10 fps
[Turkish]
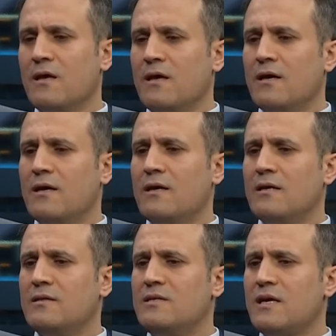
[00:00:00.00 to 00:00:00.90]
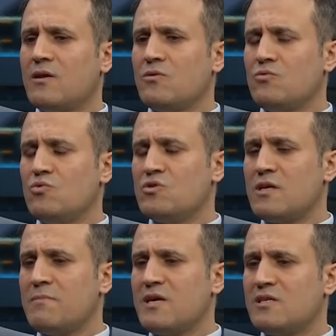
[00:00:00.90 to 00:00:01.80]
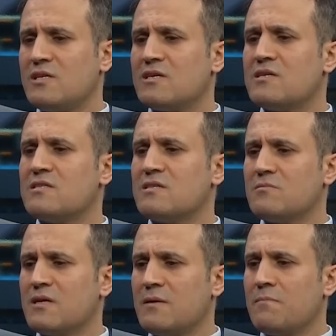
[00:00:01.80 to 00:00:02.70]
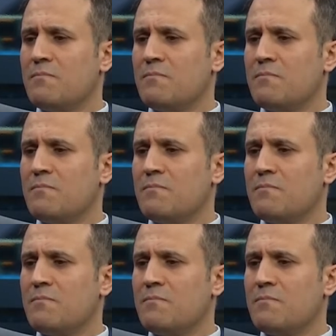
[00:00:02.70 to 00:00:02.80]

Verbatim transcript: E, diğer %5'lik kısımda da